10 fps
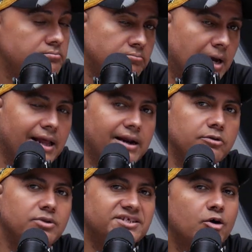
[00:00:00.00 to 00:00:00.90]
la
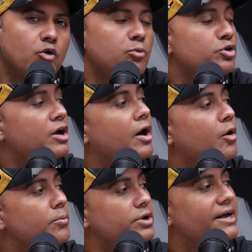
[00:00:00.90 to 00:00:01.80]
redundancia
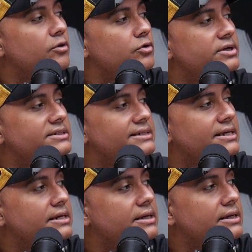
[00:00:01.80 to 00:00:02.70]
comunicadores que se